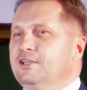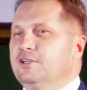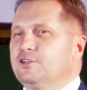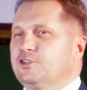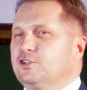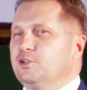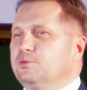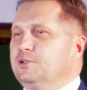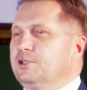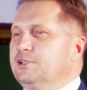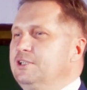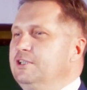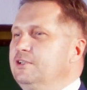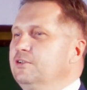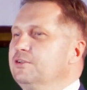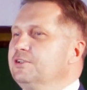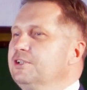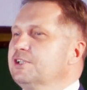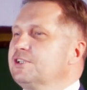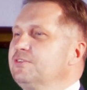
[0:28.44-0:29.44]
są nie
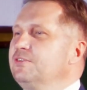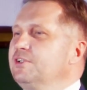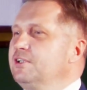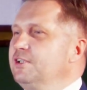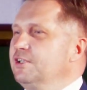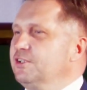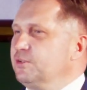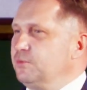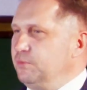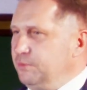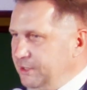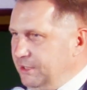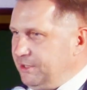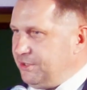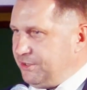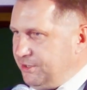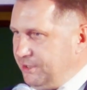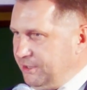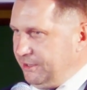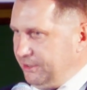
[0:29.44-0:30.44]
tylko niezwykle
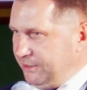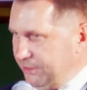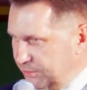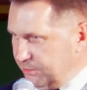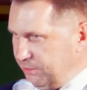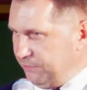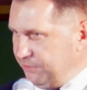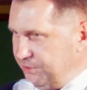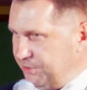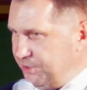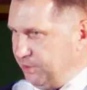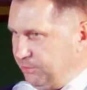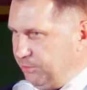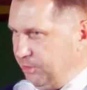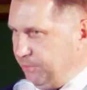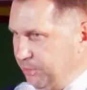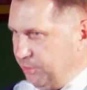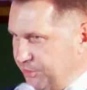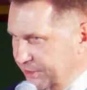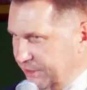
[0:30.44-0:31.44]
skuteczne, i to
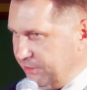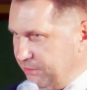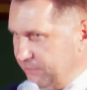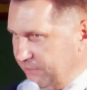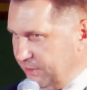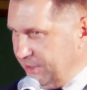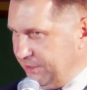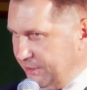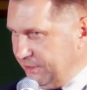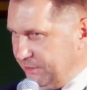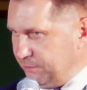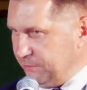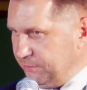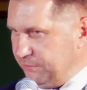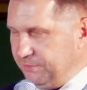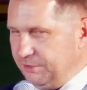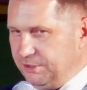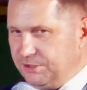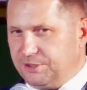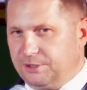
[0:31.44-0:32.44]
widzimy po zachowaniach
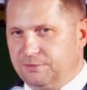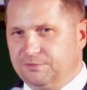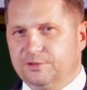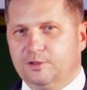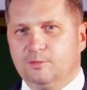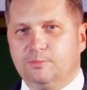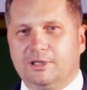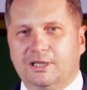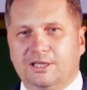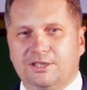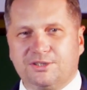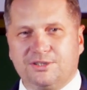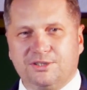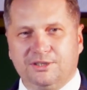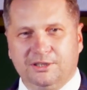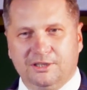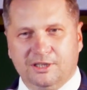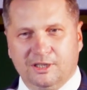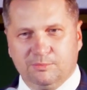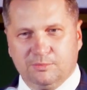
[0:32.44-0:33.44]
również i
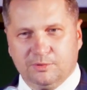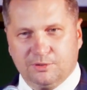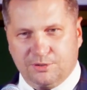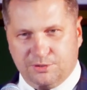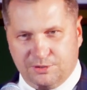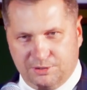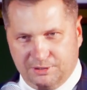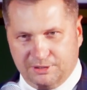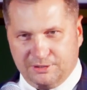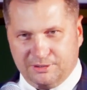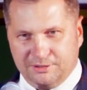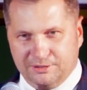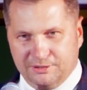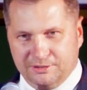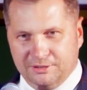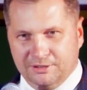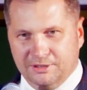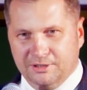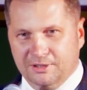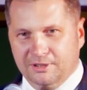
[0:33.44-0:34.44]
wyobraźni najmłodszych
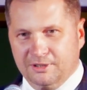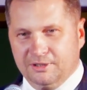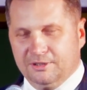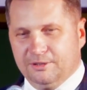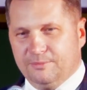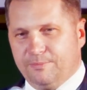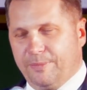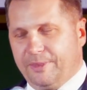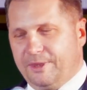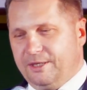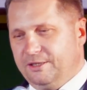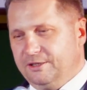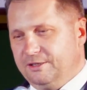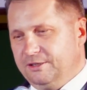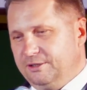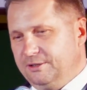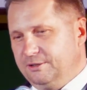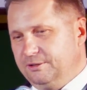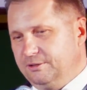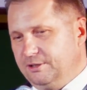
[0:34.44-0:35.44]
y,
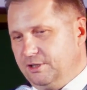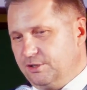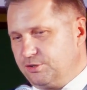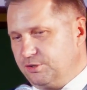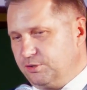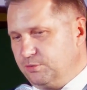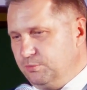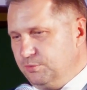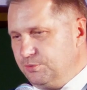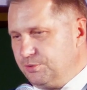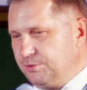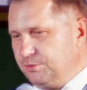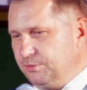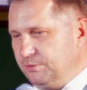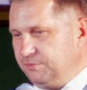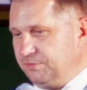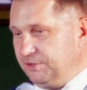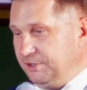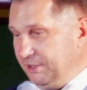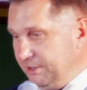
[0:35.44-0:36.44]
y, naszych
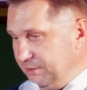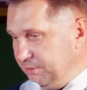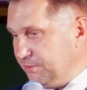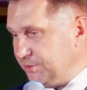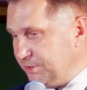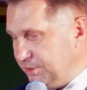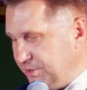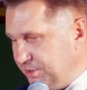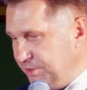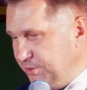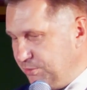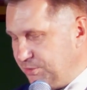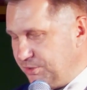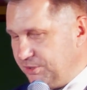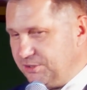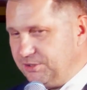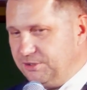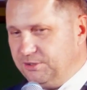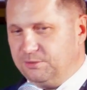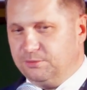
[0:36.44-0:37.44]
uczniów i jednocześnie
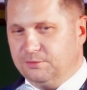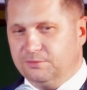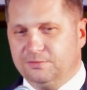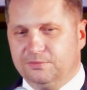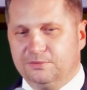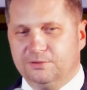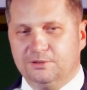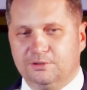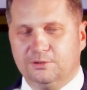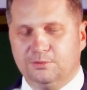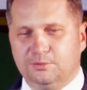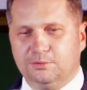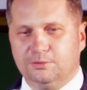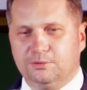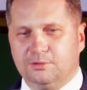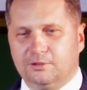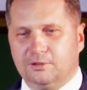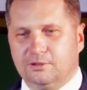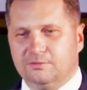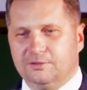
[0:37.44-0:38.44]
uczestników y,
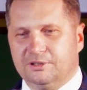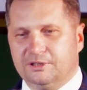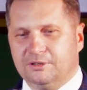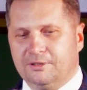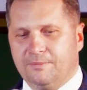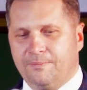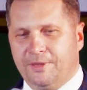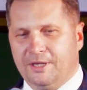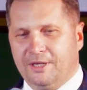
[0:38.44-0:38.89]
ruchu drogowego,